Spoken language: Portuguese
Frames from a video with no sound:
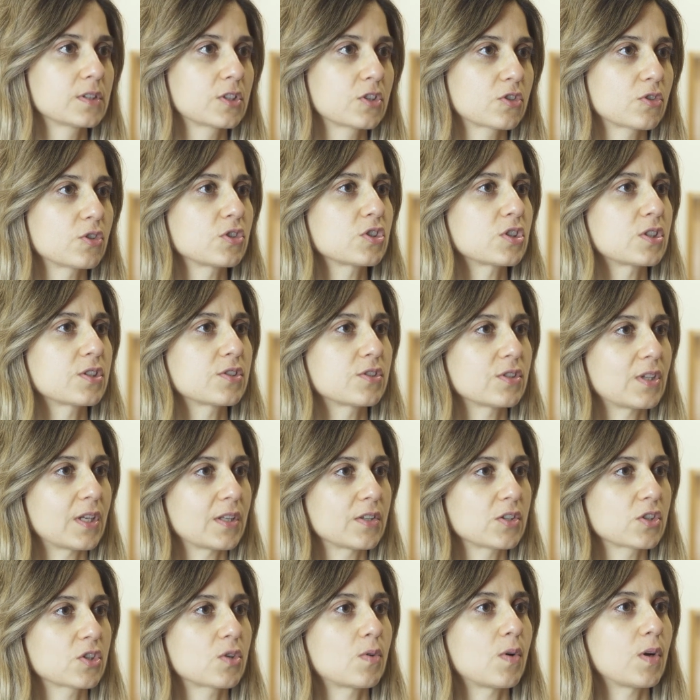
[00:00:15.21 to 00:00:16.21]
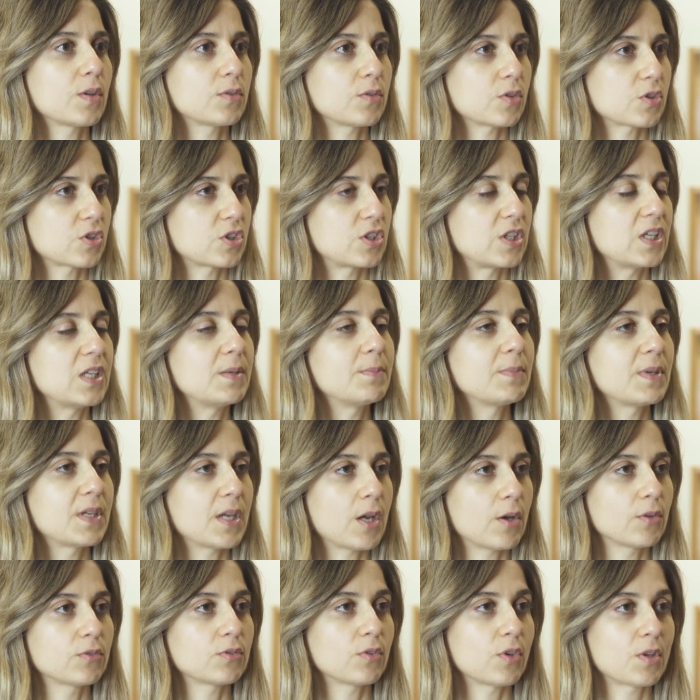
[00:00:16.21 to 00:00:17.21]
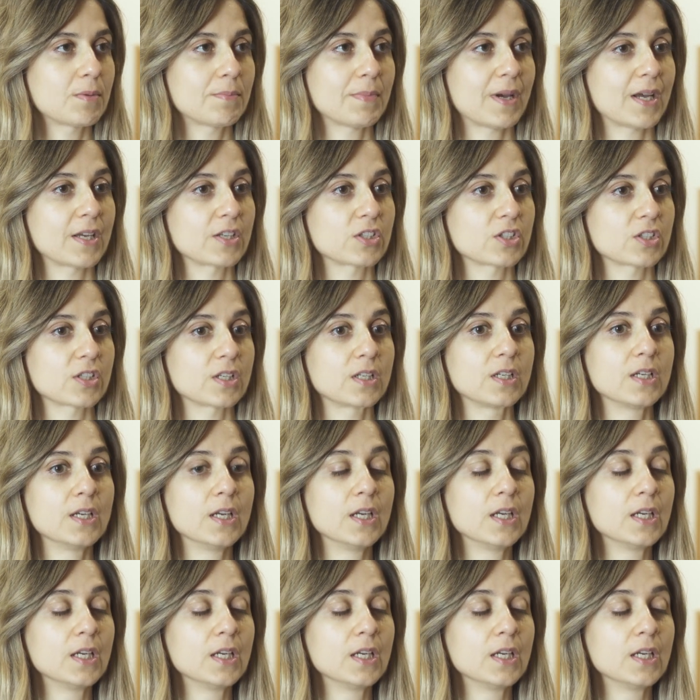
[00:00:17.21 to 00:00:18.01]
questões relacionadas com a autoestima e a autoimagem.